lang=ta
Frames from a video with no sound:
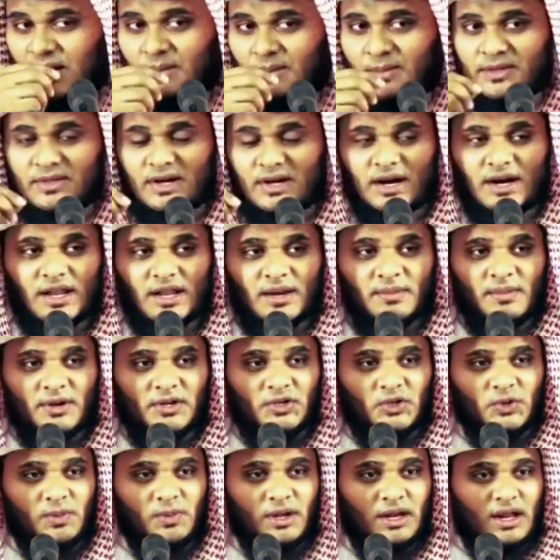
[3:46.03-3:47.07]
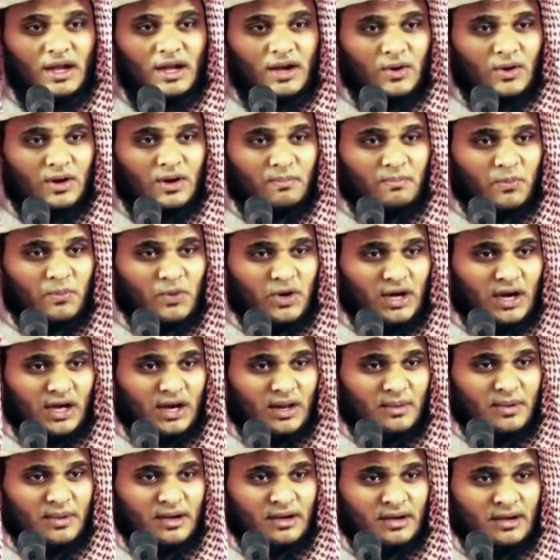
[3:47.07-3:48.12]
ரமதானில் மட்டும் அல்லாஹ் ரப்புல்
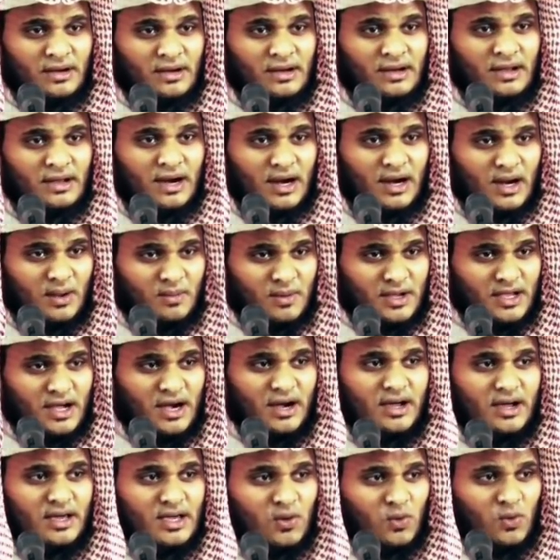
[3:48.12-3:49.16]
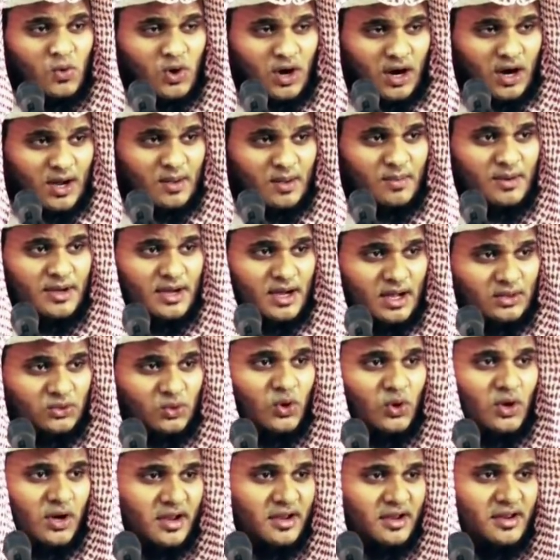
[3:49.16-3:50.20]
ஆலமீன் கடமையாக்கிய ஒரு கடமையா
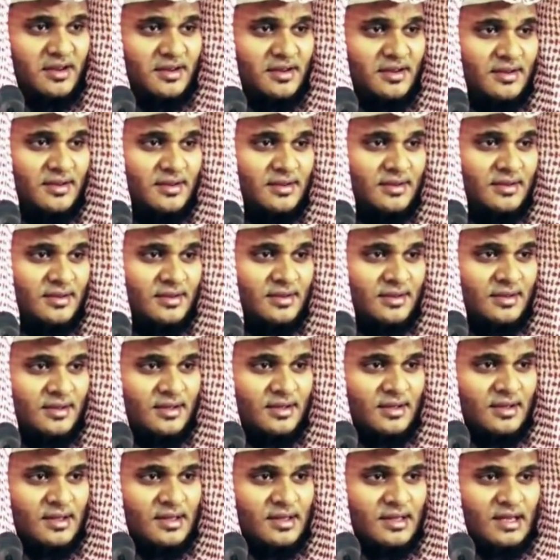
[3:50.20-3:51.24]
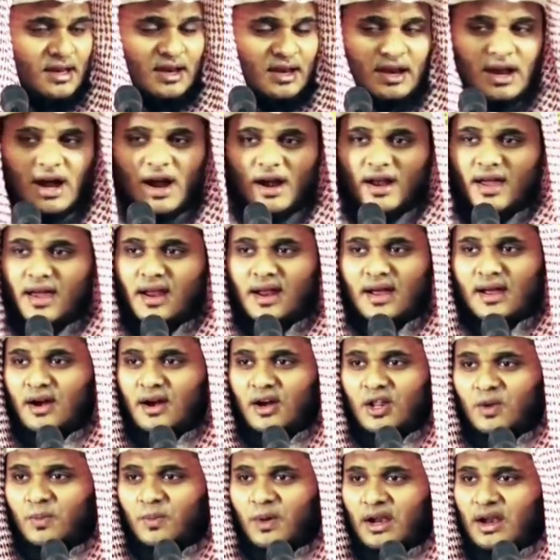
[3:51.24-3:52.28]
தொழுகை எல்லா
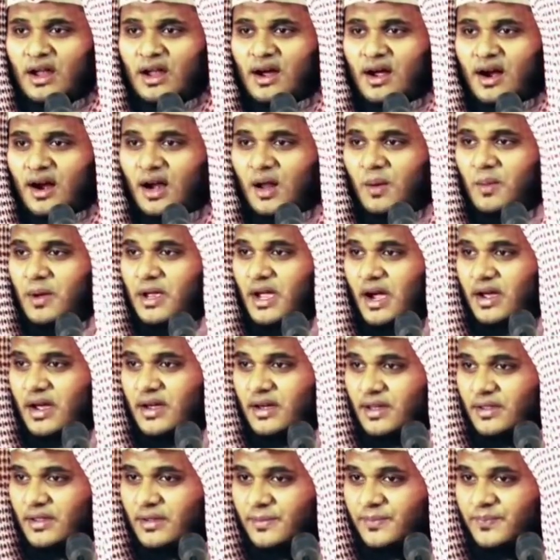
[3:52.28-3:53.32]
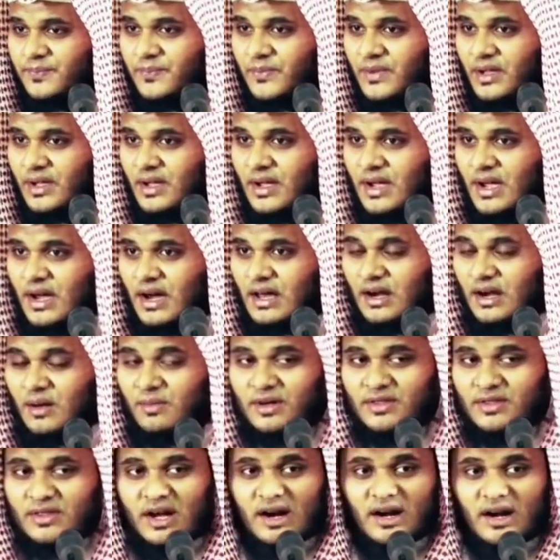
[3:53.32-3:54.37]
நேரங்களிலும் அல்லாஹ் கடமையாக்கியது
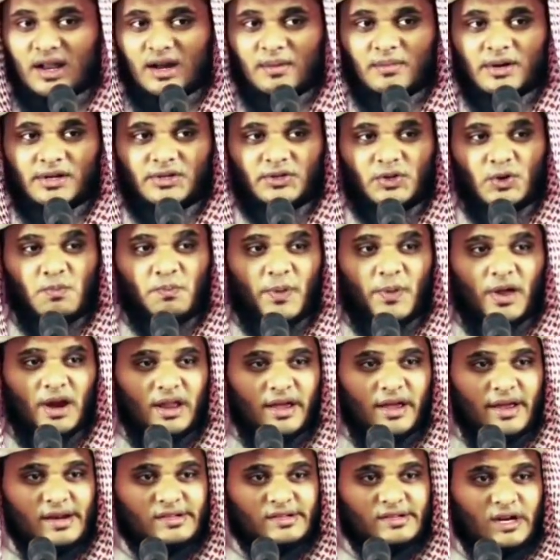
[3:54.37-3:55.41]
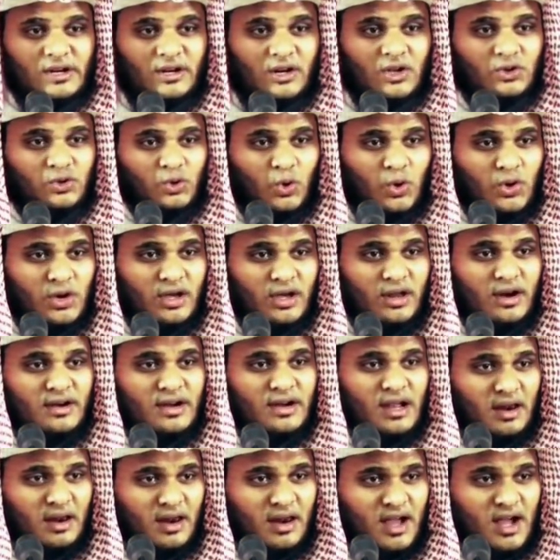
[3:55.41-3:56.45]
ரமதானில் மட்டும் பள்ளியில் சென்று தொழுங்கள்
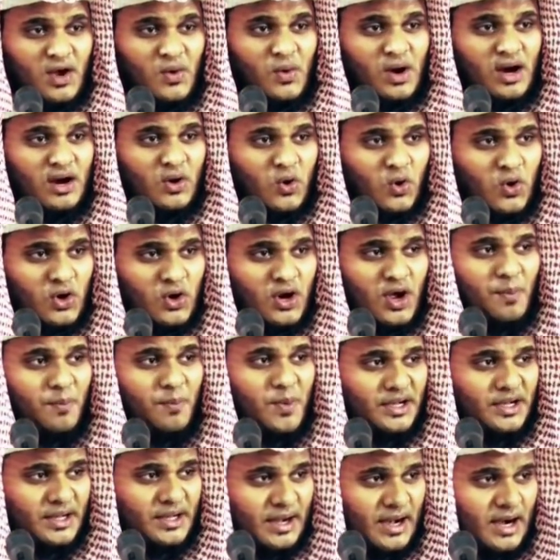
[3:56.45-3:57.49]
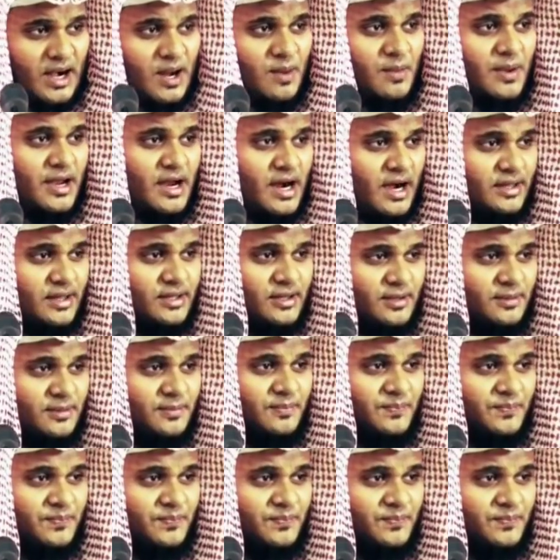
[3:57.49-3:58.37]
என்று அல்லாஹ்வால் கொடுக்கப்பட்ட கடமையாது